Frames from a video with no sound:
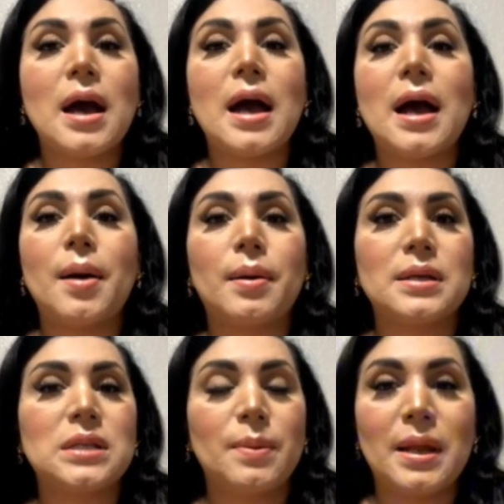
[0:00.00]
a
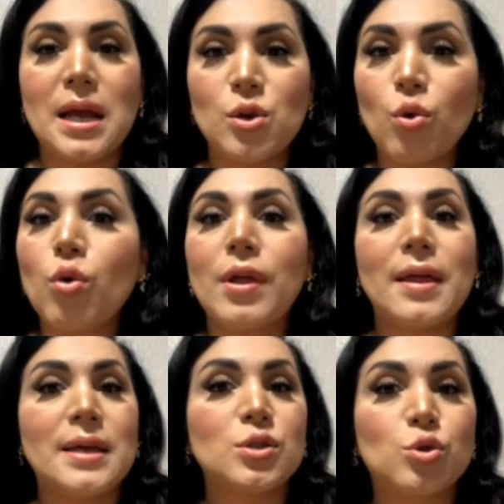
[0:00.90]
recibir ayuda
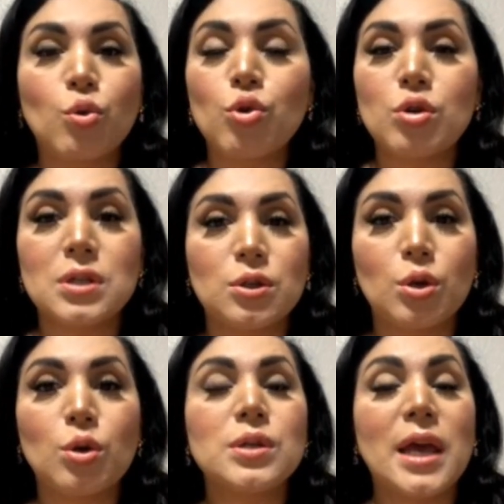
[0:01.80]
de estudios, de
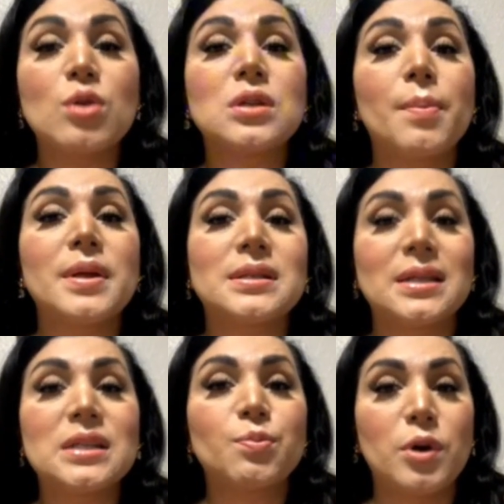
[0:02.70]
todos, ellos siempre
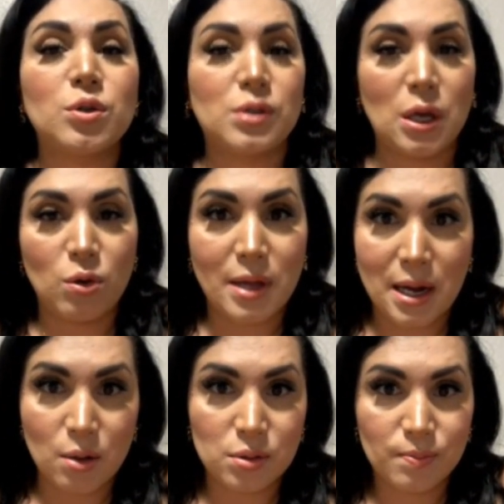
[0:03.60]
están dispuestos a
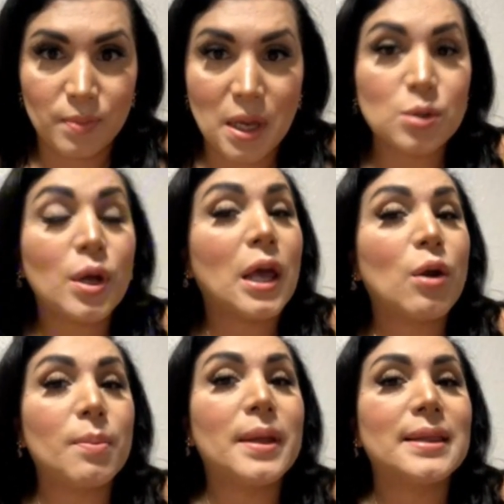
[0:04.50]
ayudarlos. Eso
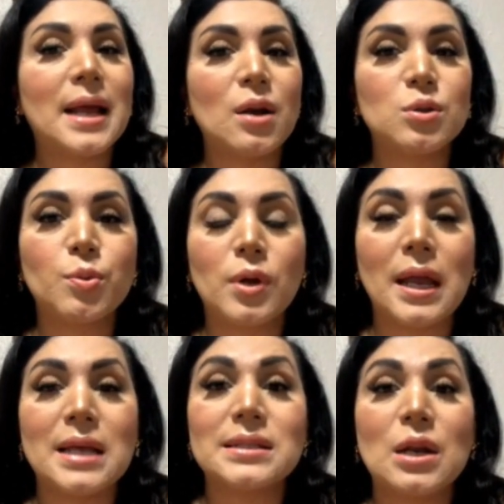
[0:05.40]
quiero invitarlos
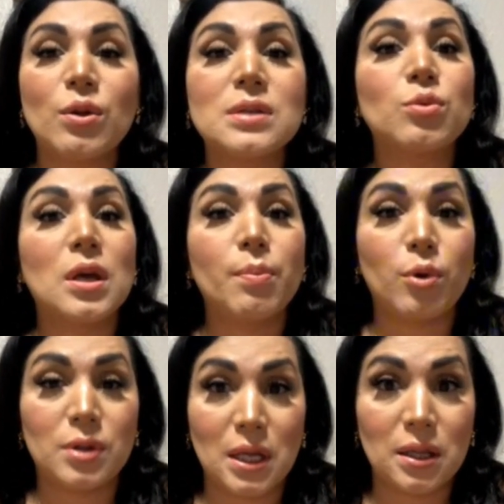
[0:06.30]
porque la salud es muy
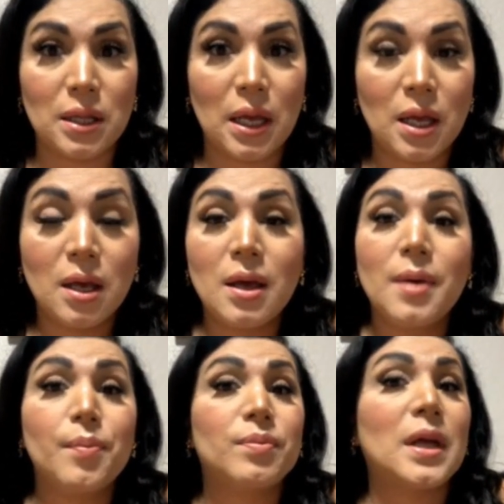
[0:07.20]
importante,
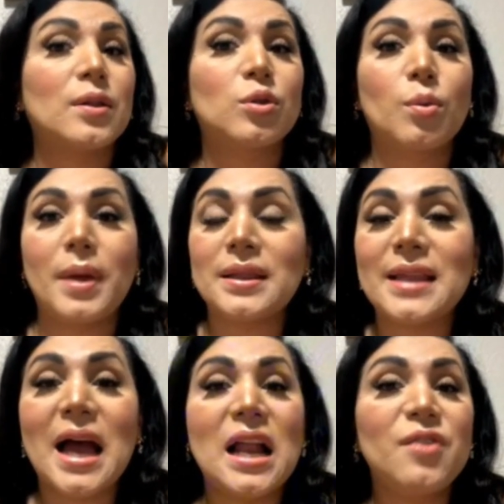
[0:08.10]
tanto
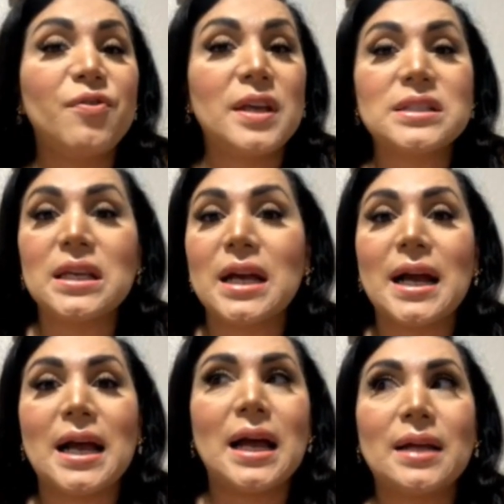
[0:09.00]
mental,
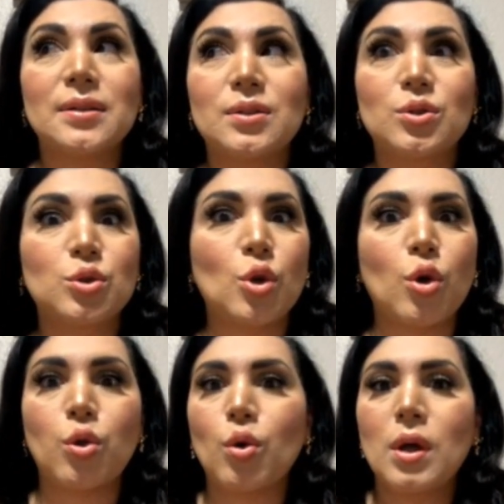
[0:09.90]
física,
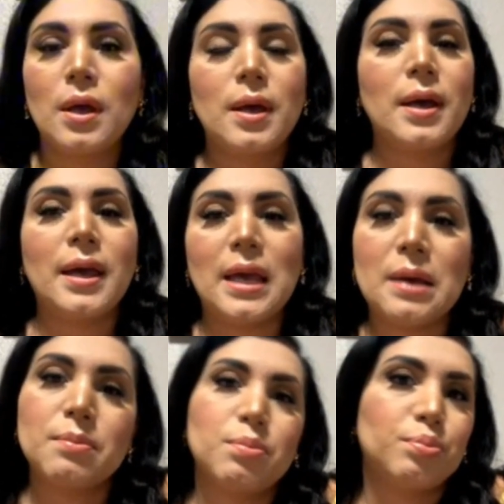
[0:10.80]
todo.
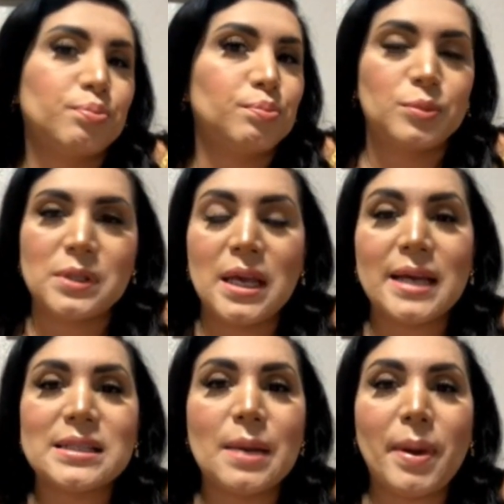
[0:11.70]
Y sí,
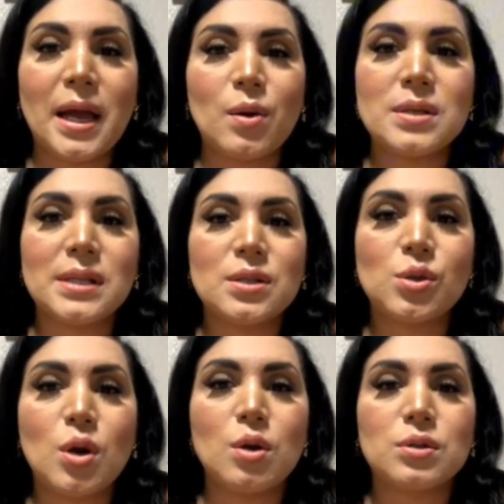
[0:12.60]
que sepan que no están
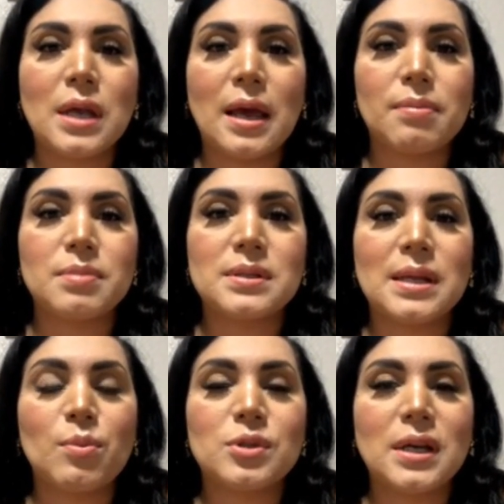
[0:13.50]
solos, que
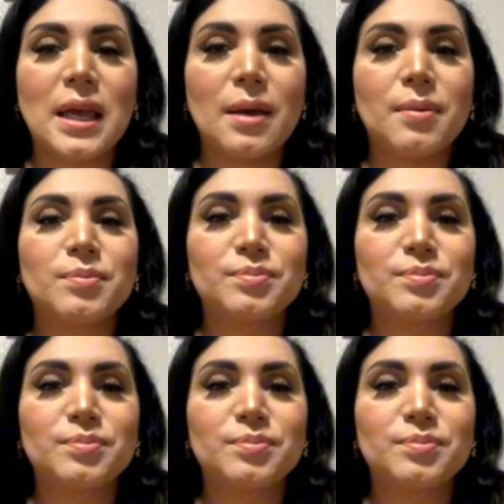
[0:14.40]
estamos aquí,